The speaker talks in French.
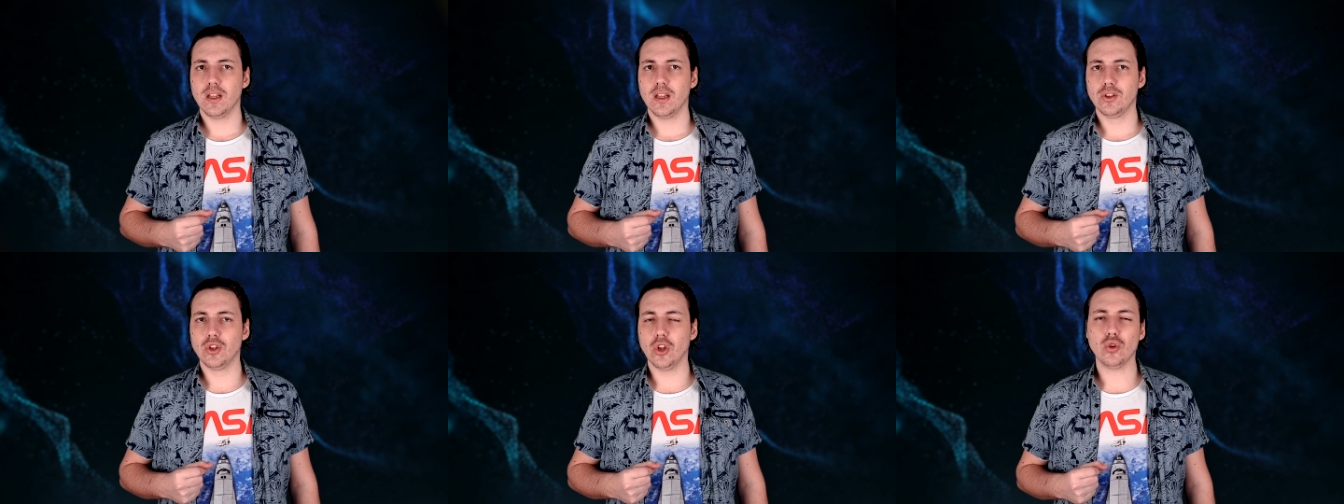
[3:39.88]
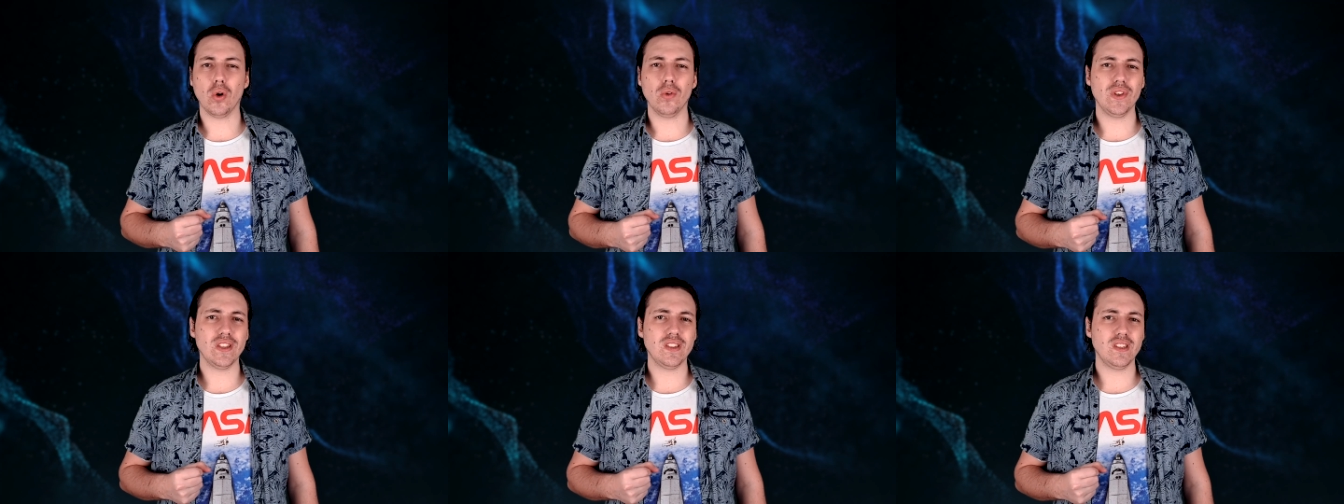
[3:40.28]
notre
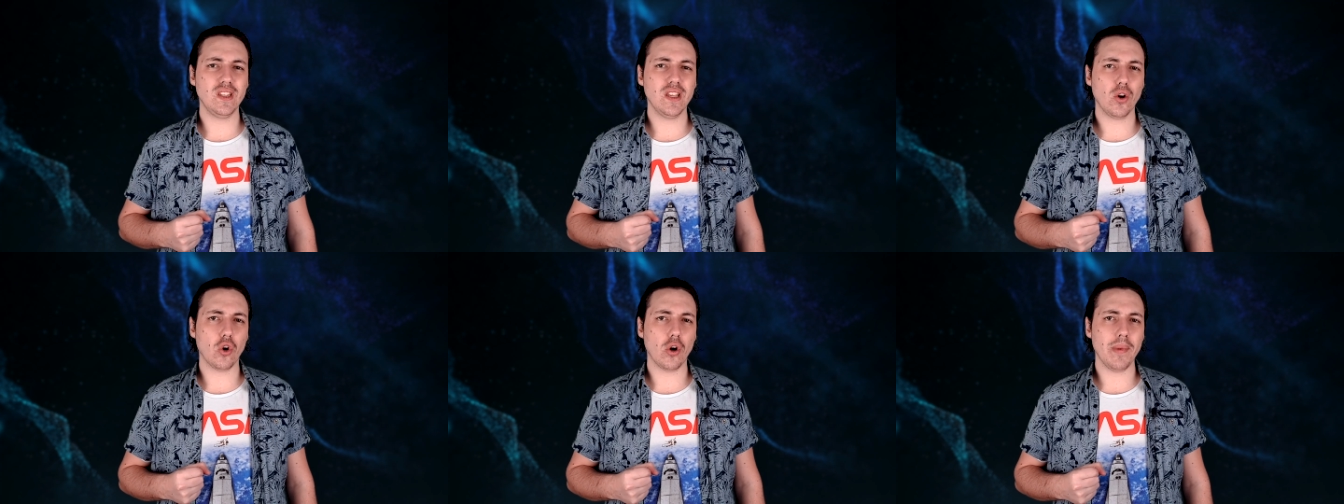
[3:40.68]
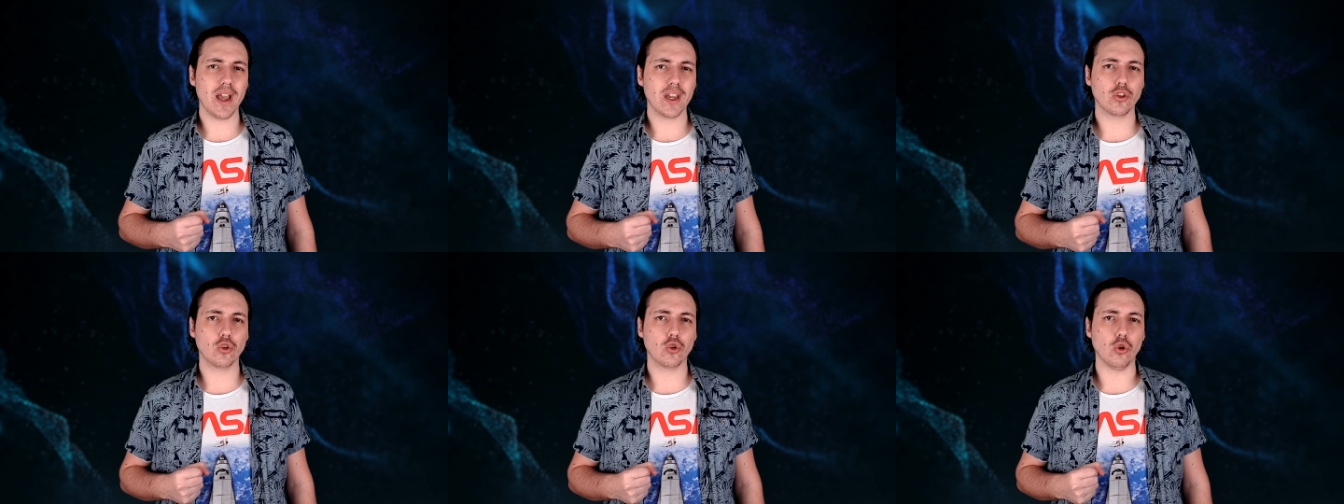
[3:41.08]
officier
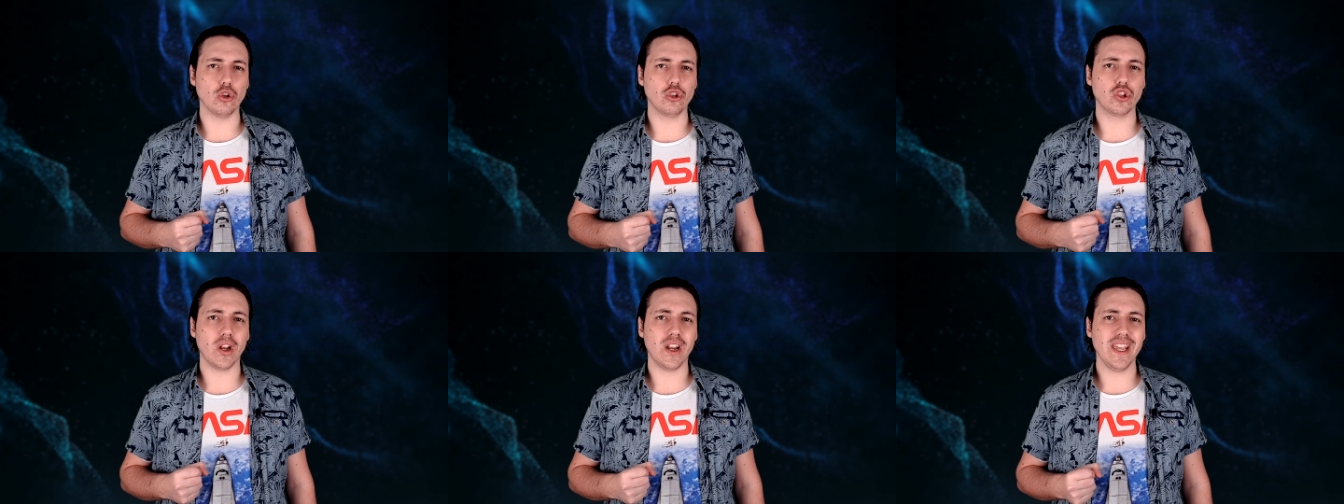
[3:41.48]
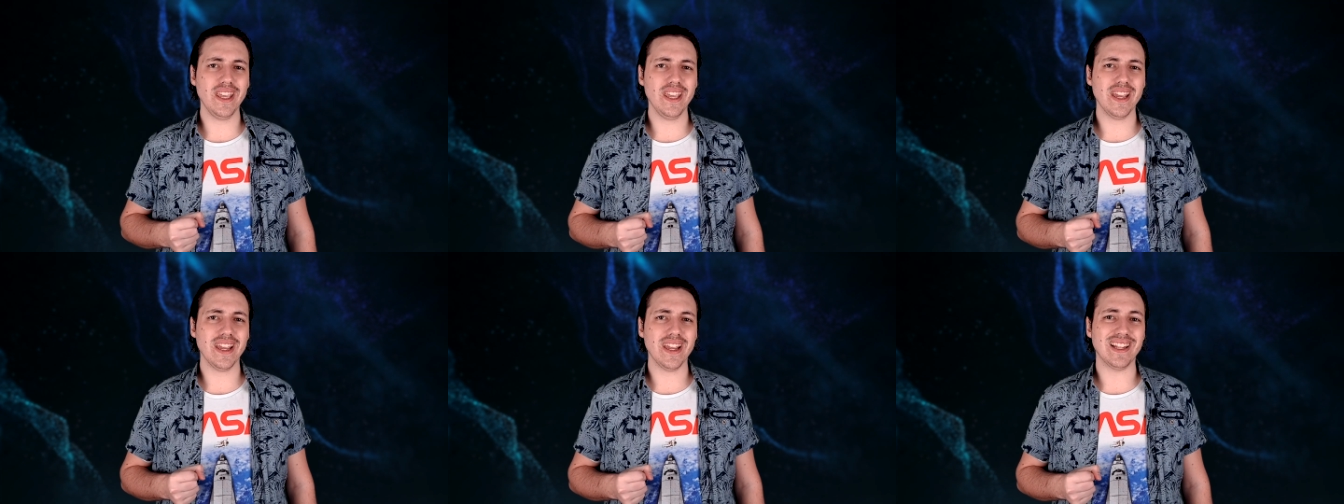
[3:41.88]
remarque que le
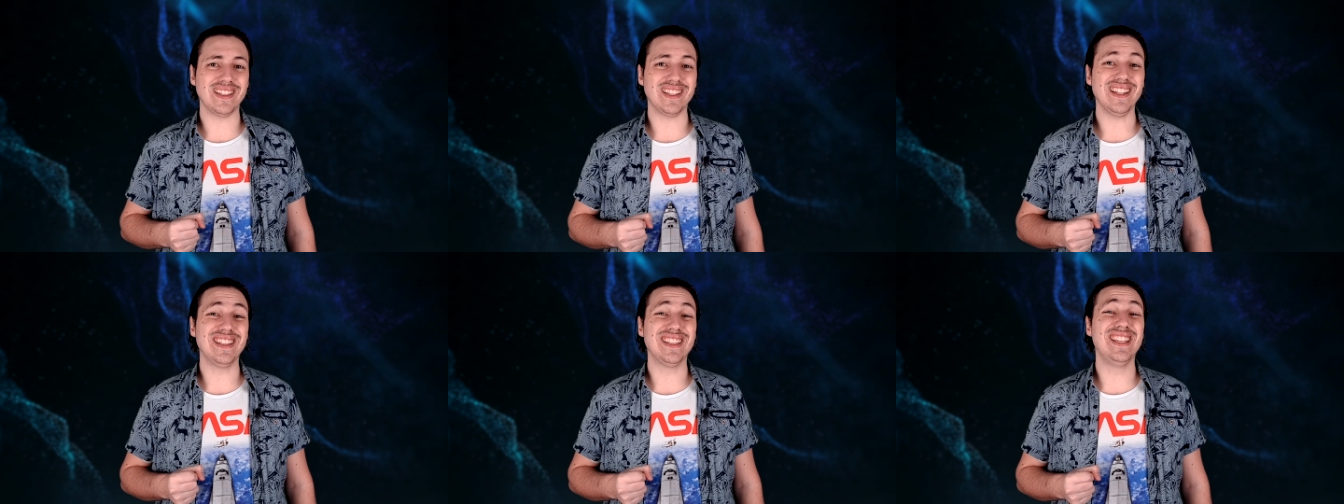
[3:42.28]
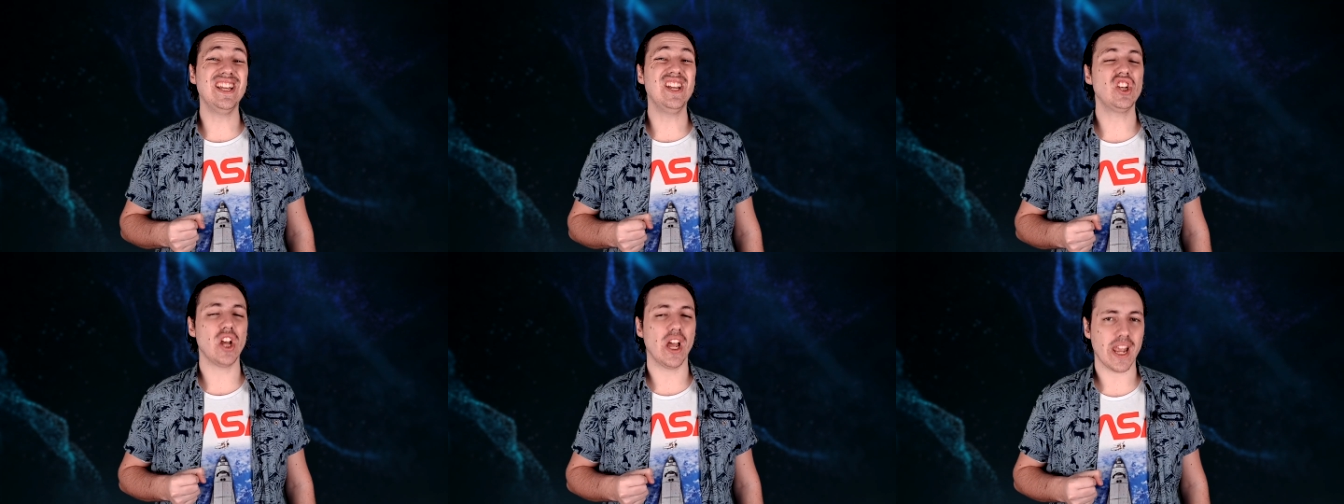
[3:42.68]
soleil était
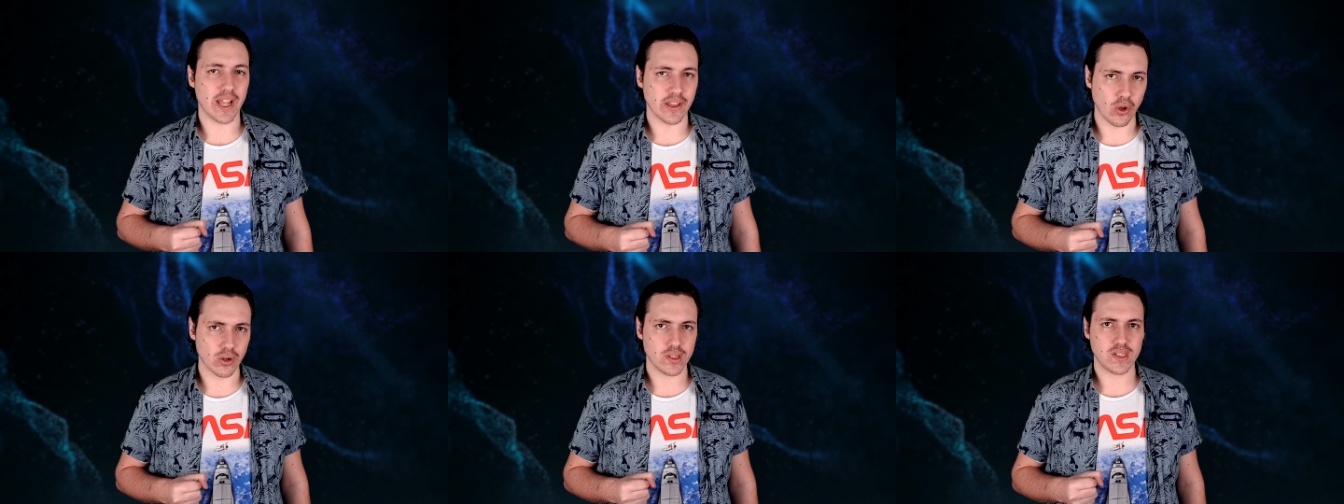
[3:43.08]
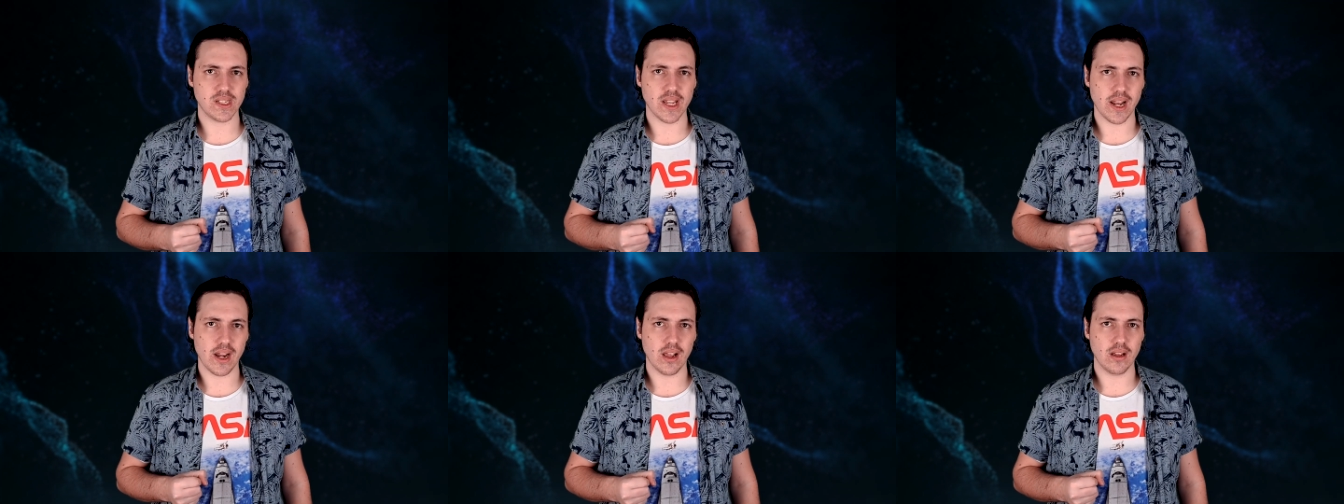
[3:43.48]
déjà là dans le
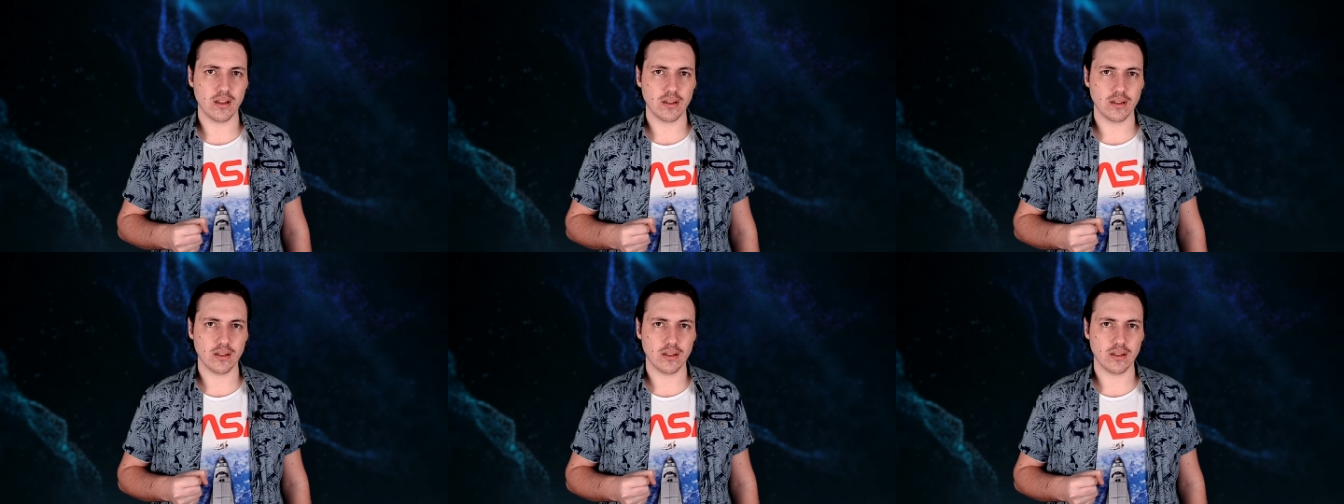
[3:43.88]
ciel